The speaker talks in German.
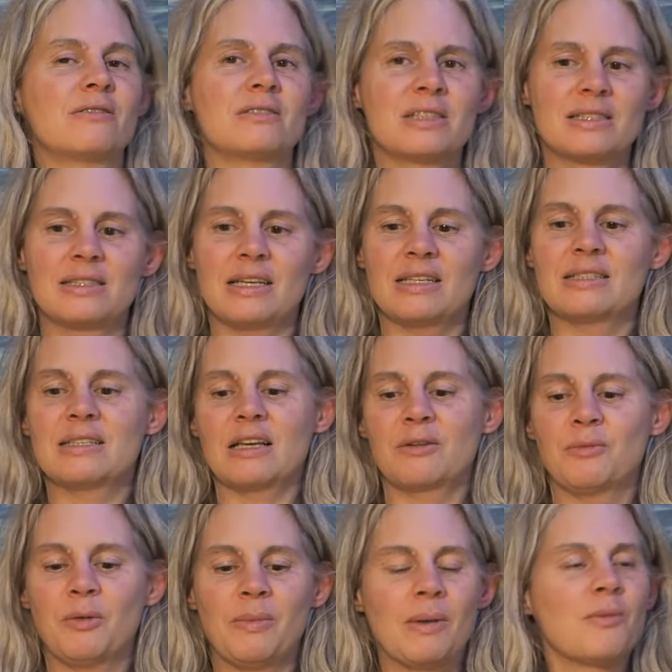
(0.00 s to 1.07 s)
Und das ist ja jetzt, sage ich
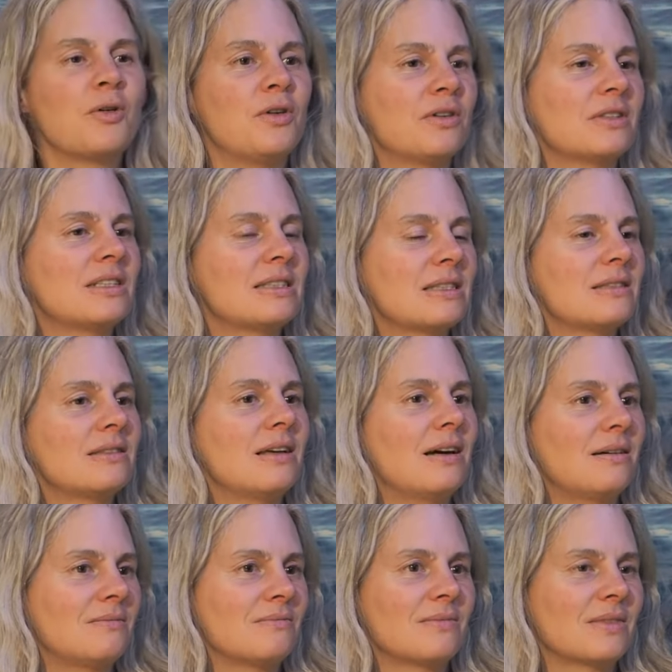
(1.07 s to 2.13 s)
mal, beim Kochen ist es
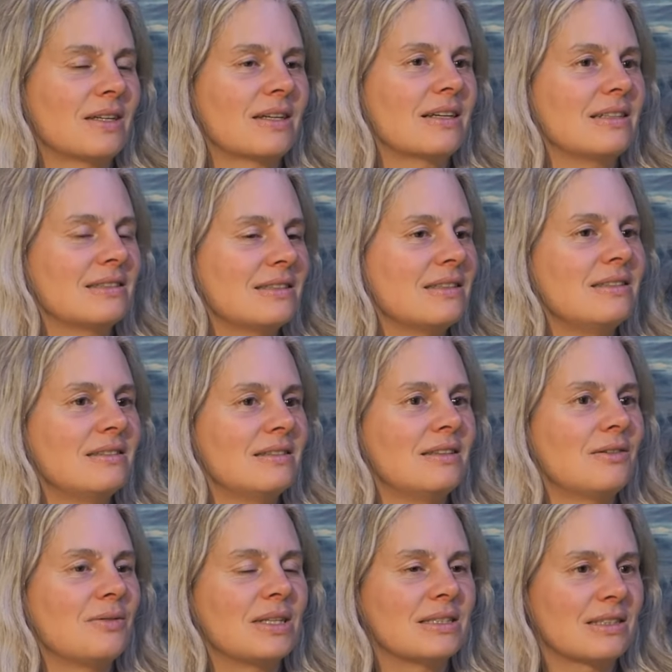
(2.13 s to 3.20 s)
ja ganz easy,
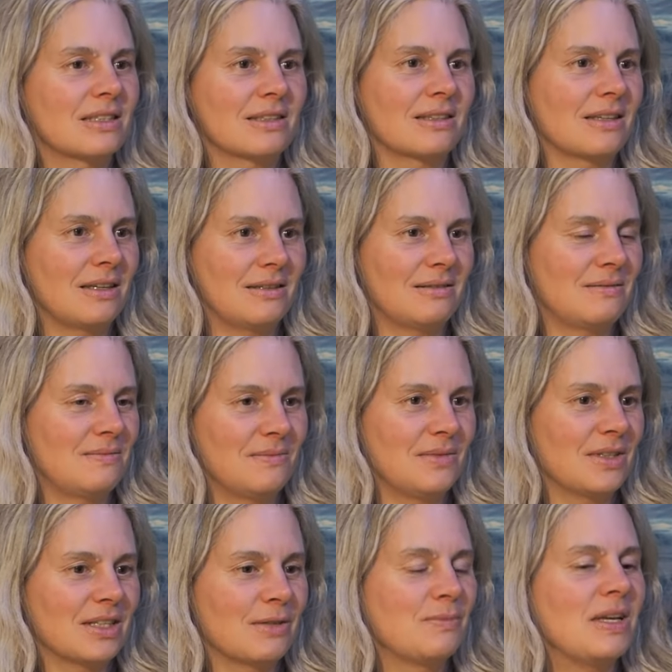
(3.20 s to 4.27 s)
aber es
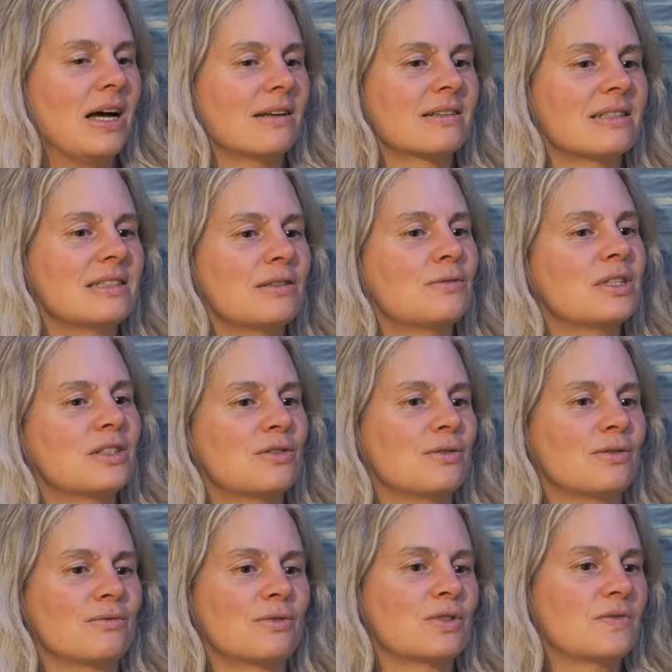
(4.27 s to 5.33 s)
gibt ja andere
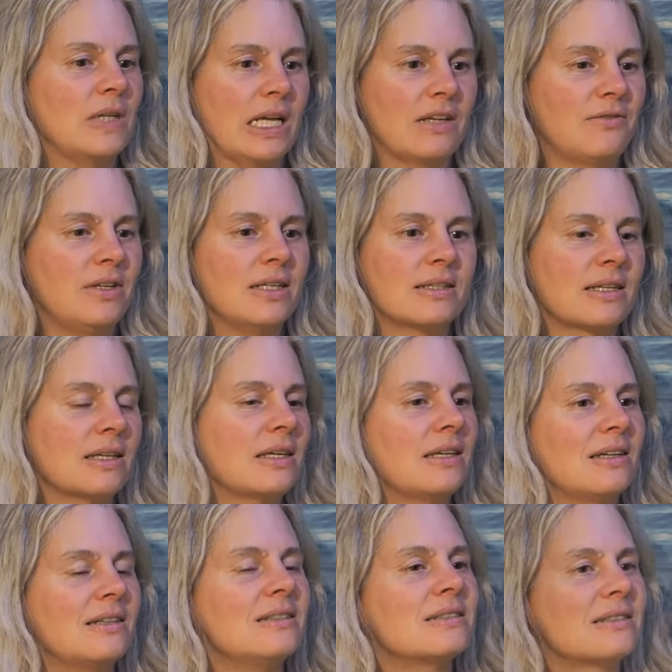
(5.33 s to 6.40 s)
Situationen, wo es vielleicht viel
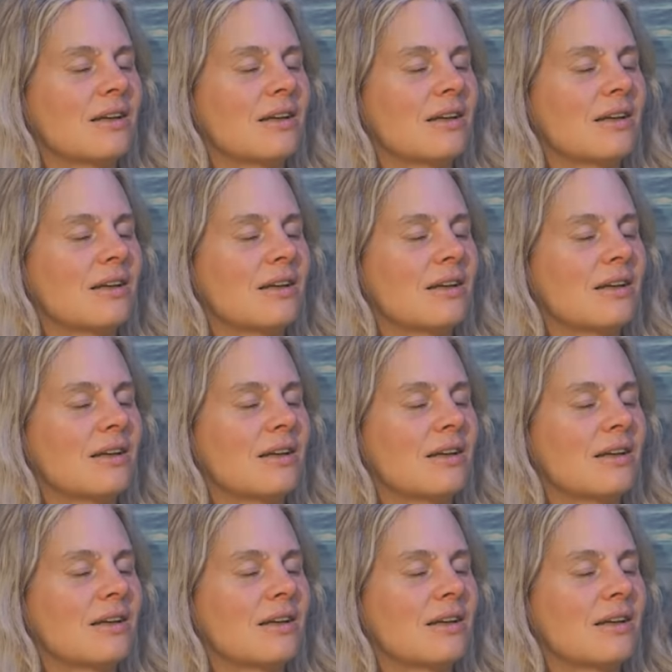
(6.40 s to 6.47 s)
trickier ist,